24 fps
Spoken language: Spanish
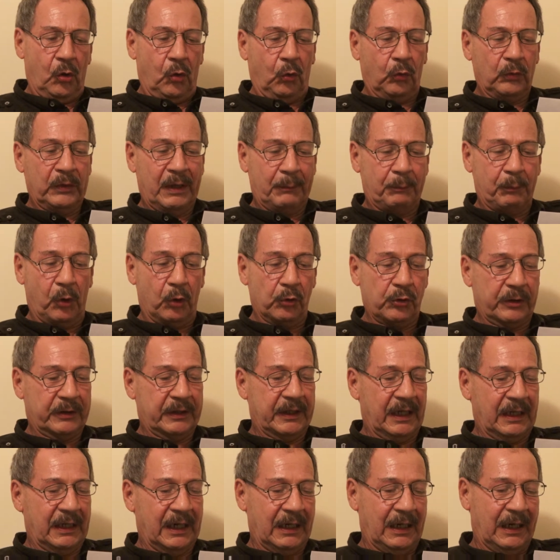un
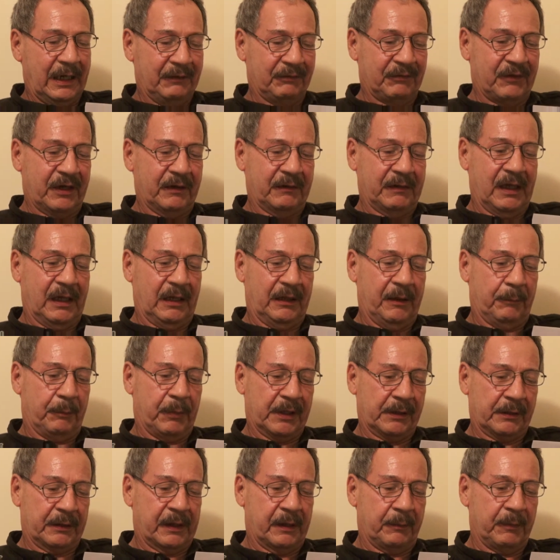aporte a las letras del
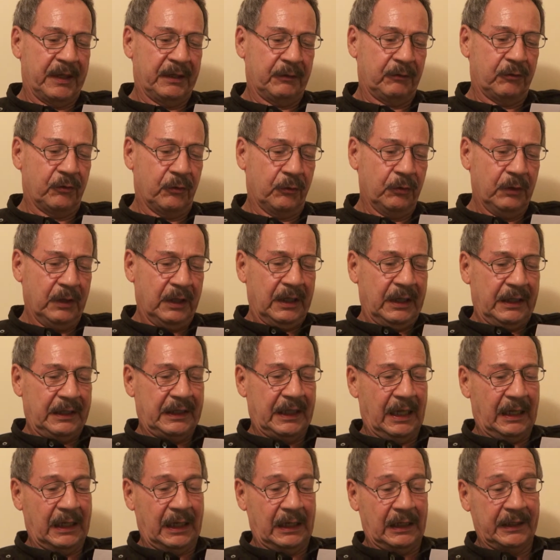departamento
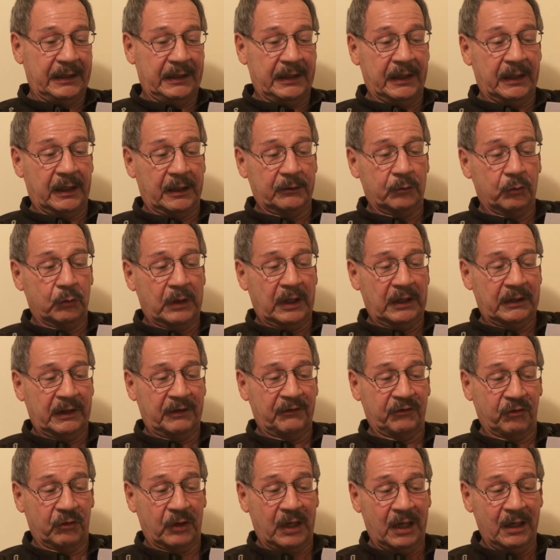y a la literatura
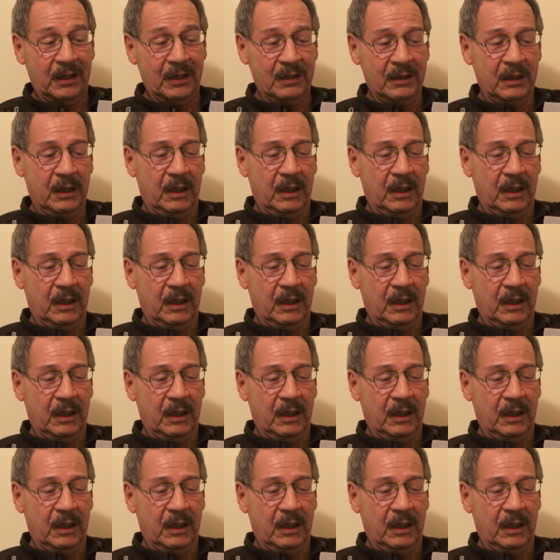nacional